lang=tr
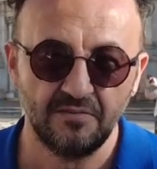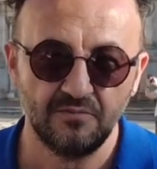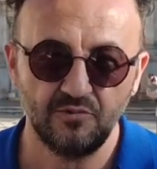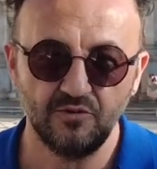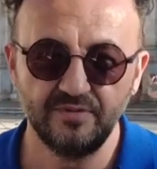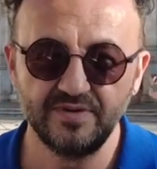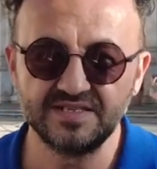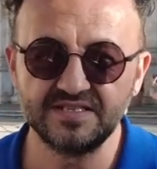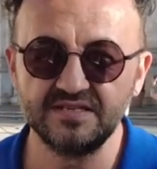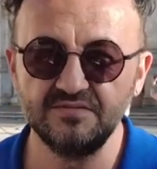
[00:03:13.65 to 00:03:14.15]

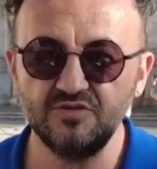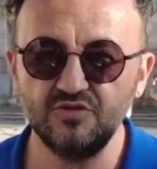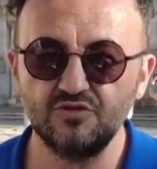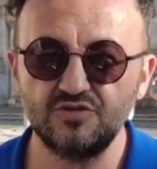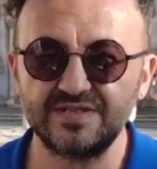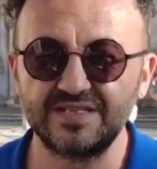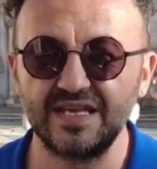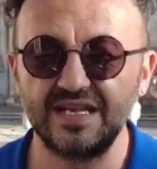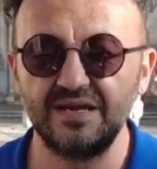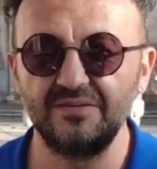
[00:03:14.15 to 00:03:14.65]
Bu bizim
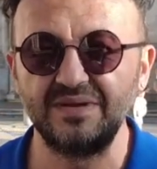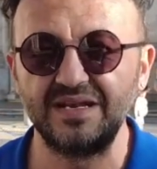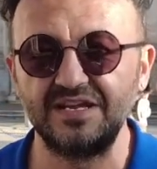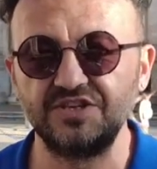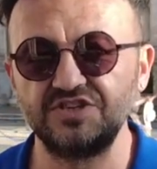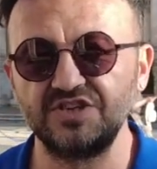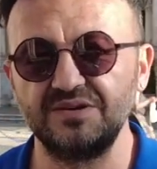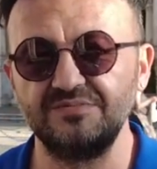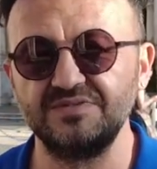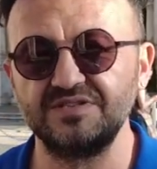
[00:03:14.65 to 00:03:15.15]

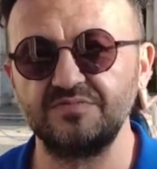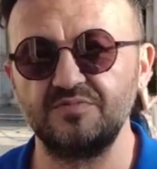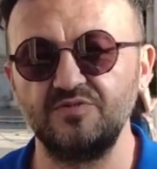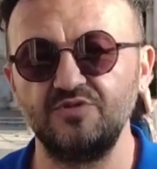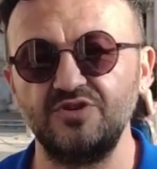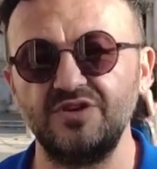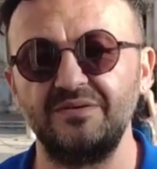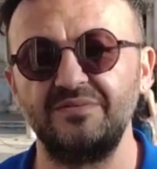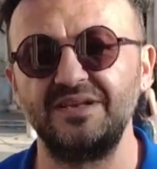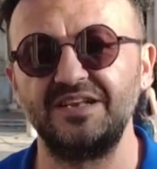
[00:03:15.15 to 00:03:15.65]
yükselebileceğimiz,
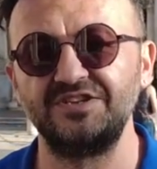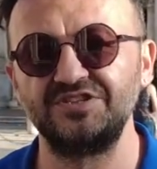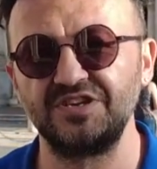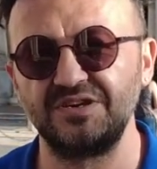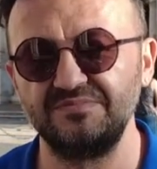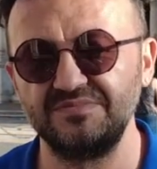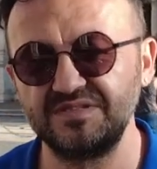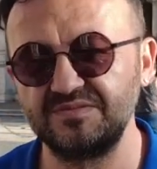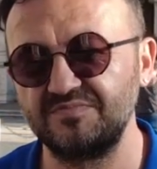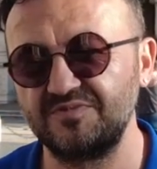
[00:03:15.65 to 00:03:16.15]

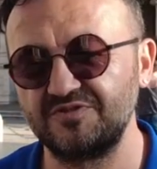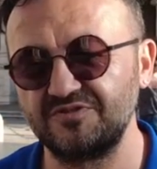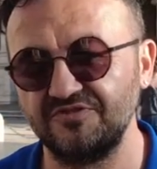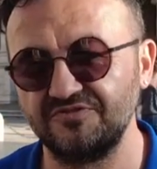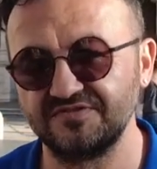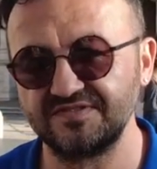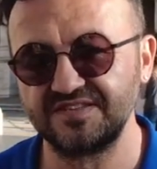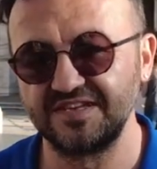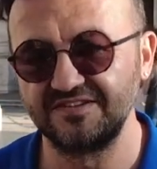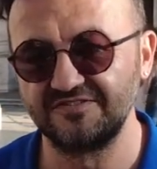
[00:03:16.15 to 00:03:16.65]
büyüyebileceğimiz bir
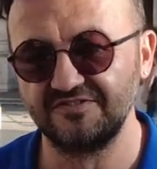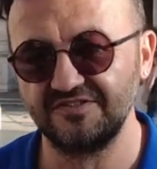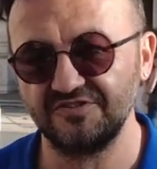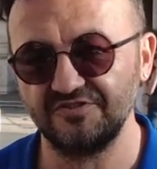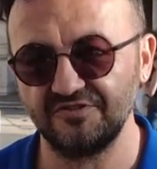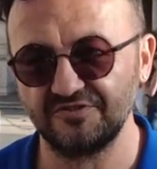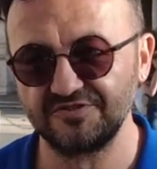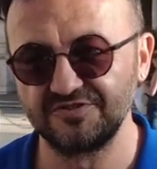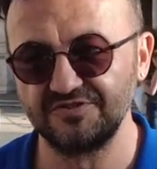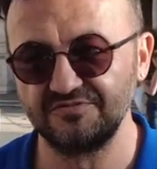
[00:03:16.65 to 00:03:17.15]
konu sevgili
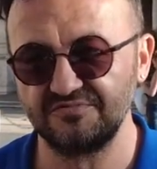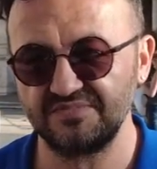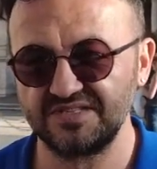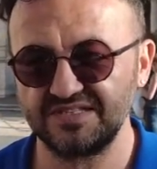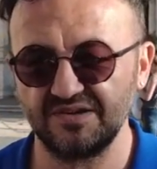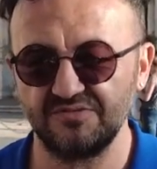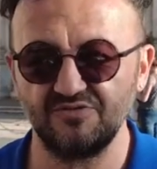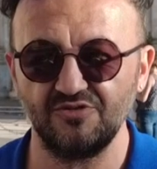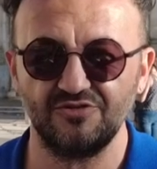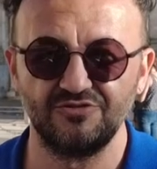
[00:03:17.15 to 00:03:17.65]
dostum.
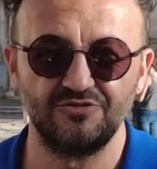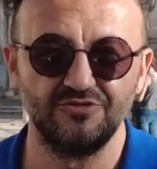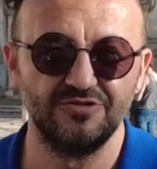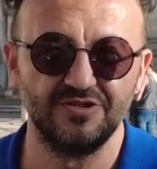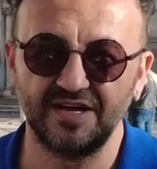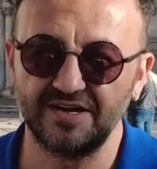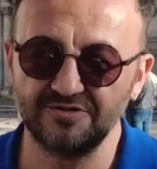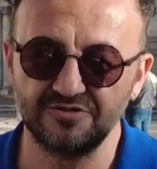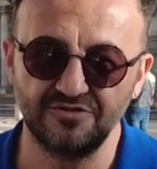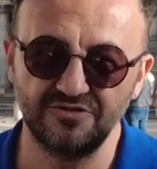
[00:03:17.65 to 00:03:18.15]
Bize bu
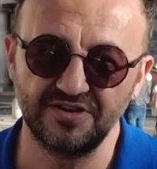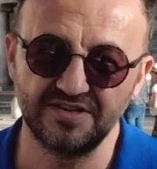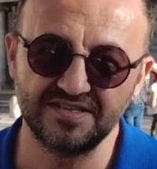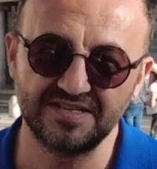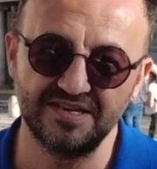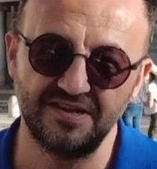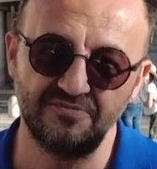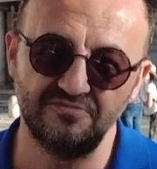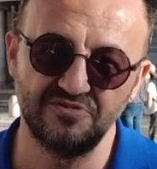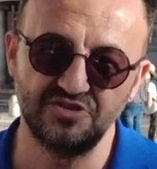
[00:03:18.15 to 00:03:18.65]
okullarda
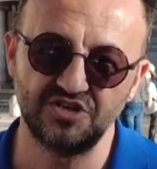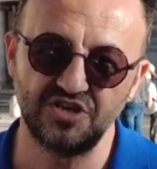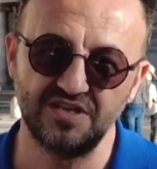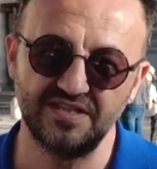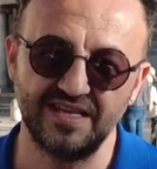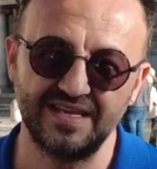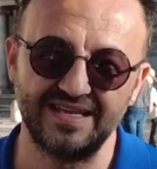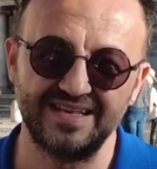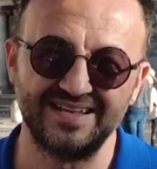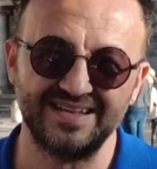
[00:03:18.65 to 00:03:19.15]
öğretilen bir şey
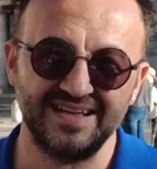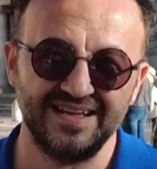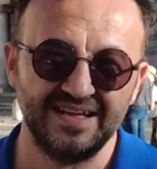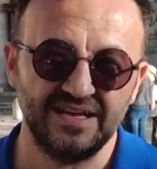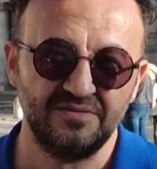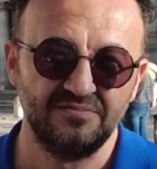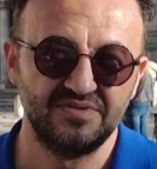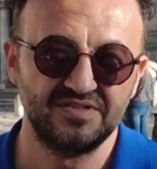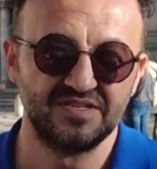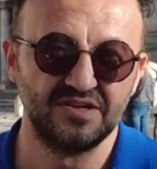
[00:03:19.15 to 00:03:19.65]
değil.
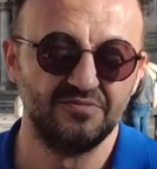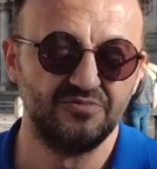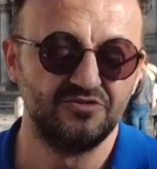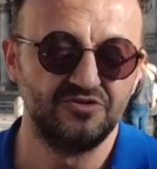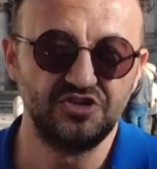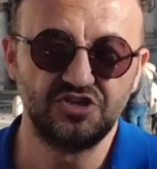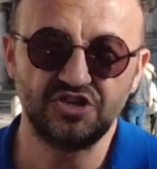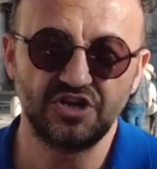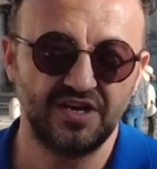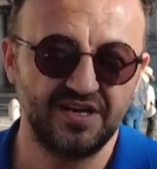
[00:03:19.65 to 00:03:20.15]
Bize bu
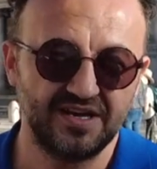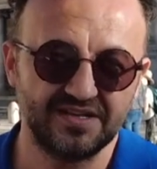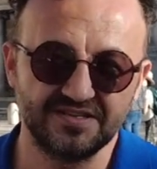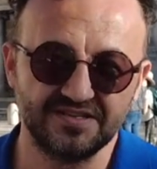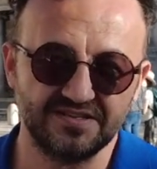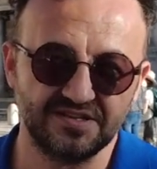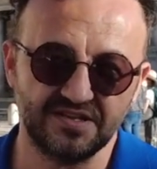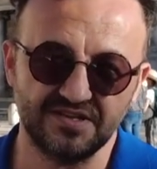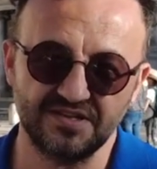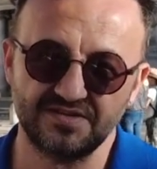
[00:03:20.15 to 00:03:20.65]
iş
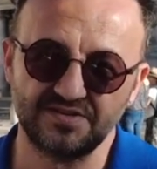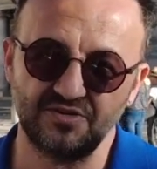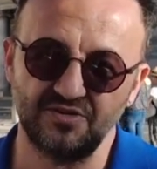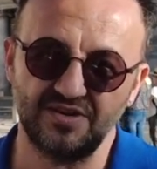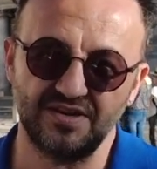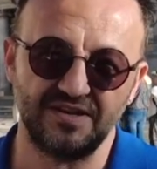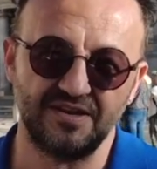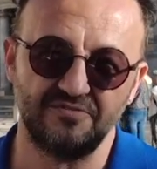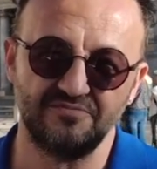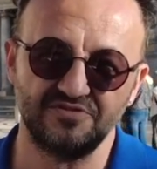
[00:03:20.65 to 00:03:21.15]
hayatında da
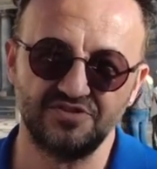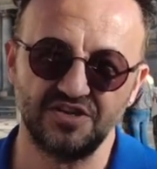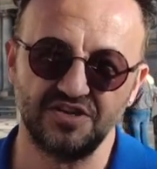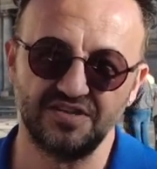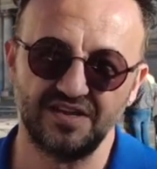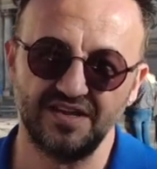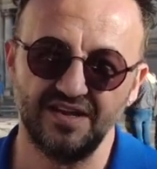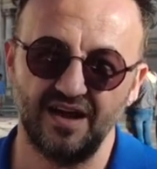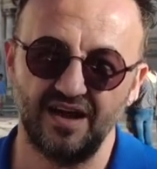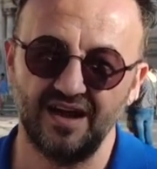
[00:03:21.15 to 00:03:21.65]
söylenen bir şey
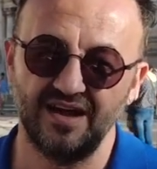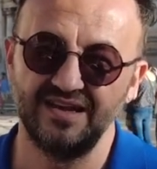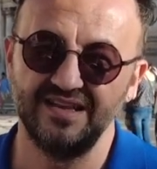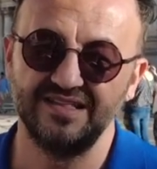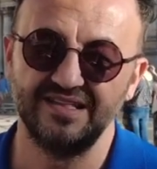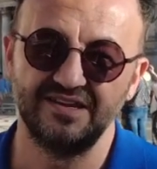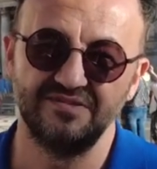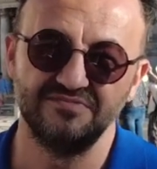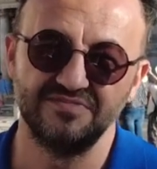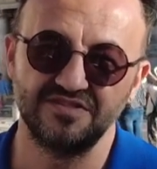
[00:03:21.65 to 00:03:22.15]
değil.
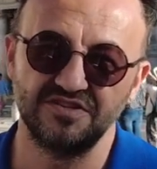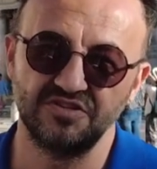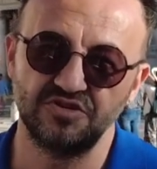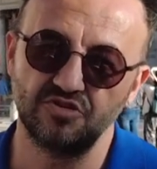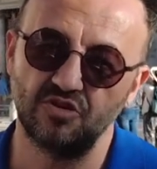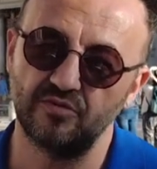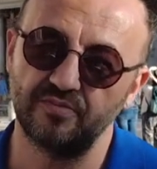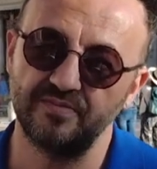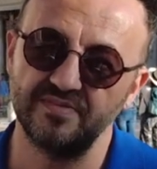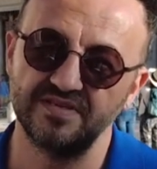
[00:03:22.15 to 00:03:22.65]
Ailelerimizin
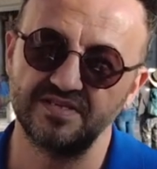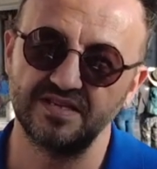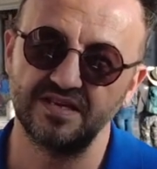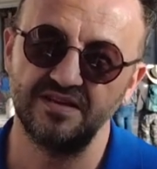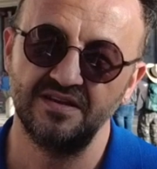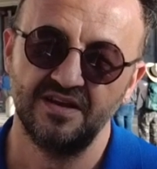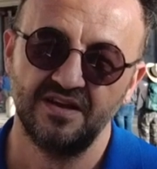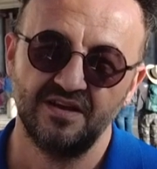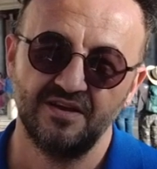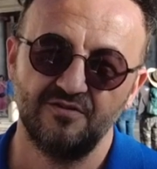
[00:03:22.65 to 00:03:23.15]
çok bize
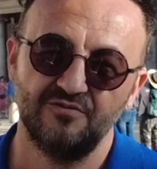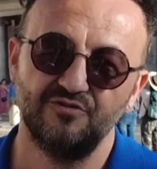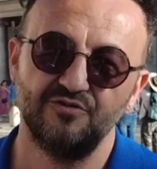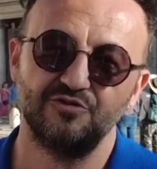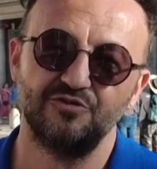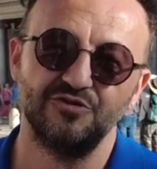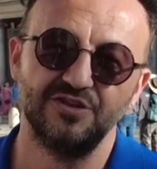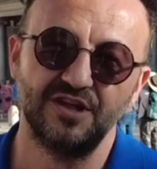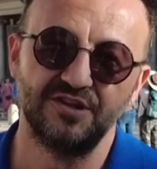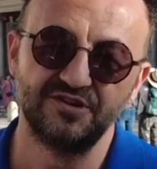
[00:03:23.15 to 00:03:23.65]

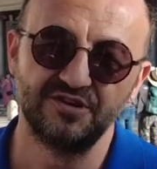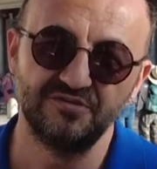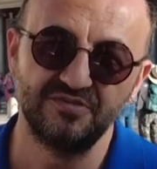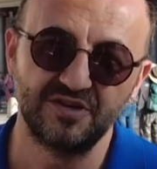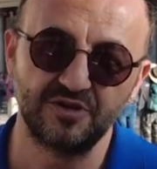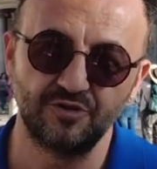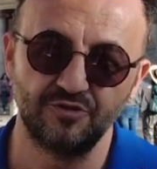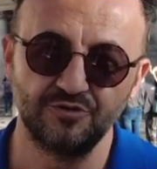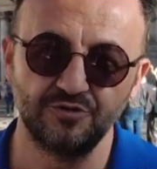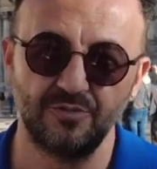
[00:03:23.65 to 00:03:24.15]
vurguladığı bir
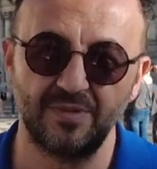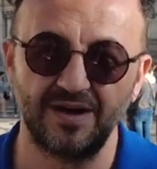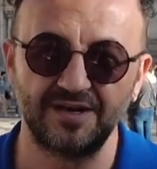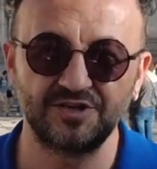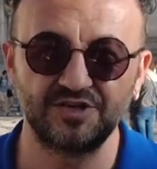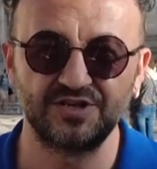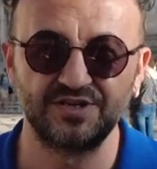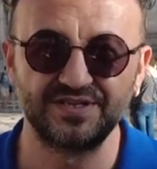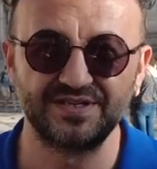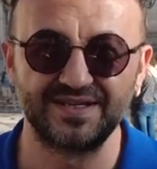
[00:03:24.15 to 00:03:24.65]
konu
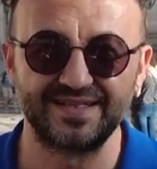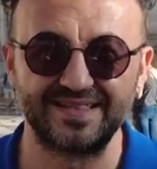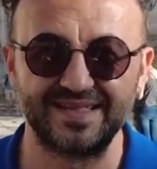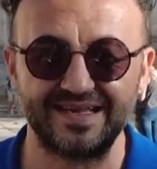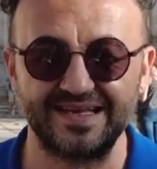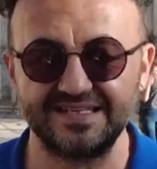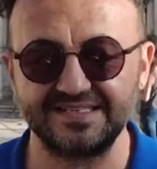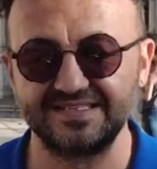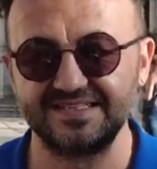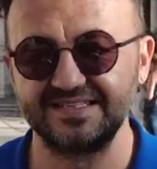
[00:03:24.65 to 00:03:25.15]
başlığı da
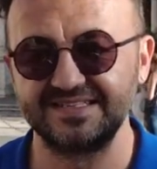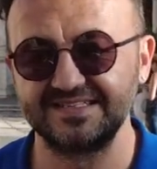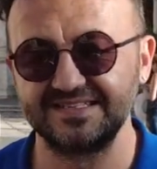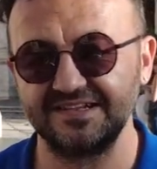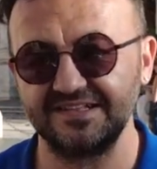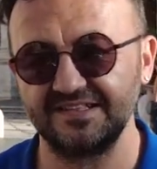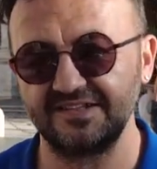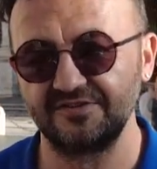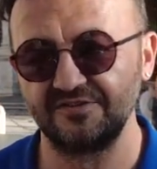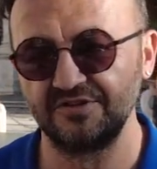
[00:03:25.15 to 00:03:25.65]
değil.
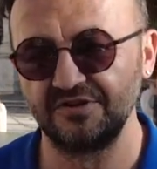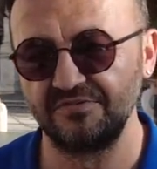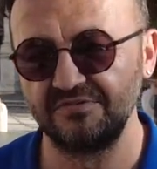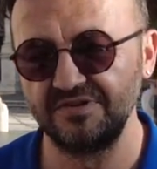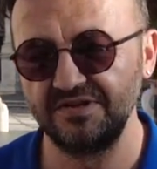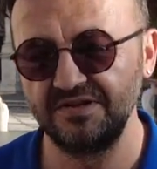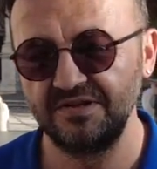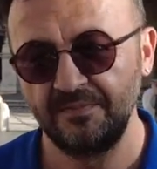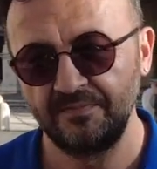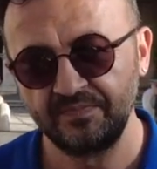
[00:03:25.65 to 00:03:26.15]
İstisnalar
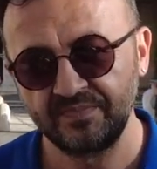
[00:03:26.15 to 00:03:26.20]
olabilir.